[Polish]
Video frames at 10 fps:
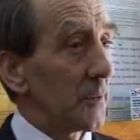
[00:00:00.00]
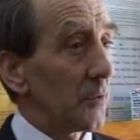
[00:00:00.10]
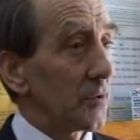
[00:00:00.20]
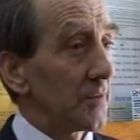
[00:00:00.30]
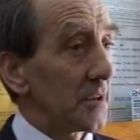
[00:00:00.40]

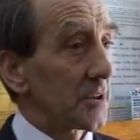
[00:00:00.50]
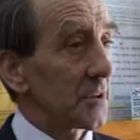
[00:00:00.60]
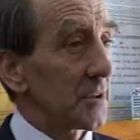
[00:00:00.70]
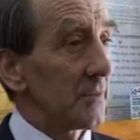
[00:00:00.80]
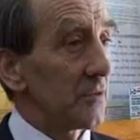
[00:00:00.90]

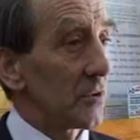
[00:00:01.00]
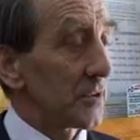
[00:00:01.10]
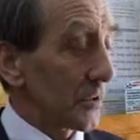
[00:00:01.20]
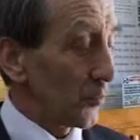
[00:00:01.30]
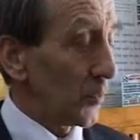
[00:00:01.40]
ponieważ ten
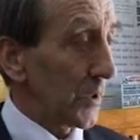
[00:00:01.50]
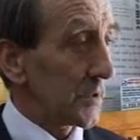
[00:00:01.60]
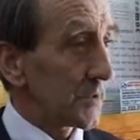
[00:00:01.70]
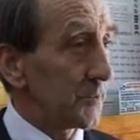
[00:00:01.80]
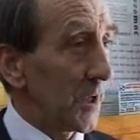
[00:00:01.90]
wniosek
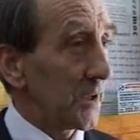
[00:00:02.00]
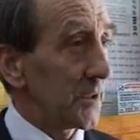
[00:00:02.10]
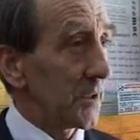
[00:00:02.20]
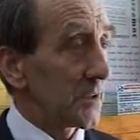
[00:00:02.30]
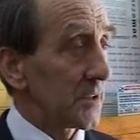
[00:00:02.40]
uległ
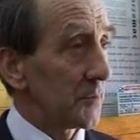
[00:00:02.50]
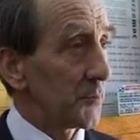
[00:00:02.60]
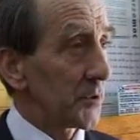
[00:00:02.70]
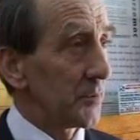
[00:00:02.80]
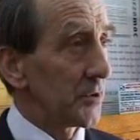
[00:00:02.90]
zmianie i
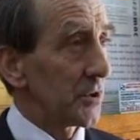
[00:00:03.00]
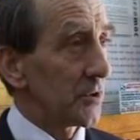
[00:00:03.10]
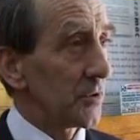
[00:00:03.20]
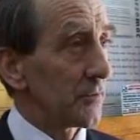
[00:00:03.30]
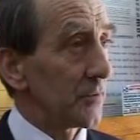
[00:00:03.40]
chcemy
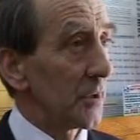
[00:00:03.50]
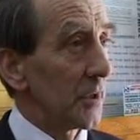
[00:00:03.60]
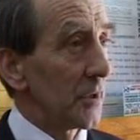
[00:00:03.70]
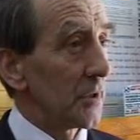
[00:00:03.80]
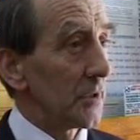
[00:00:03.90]
przybliżyć tym
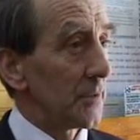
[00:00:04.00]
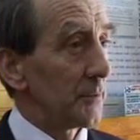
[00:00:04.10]
e,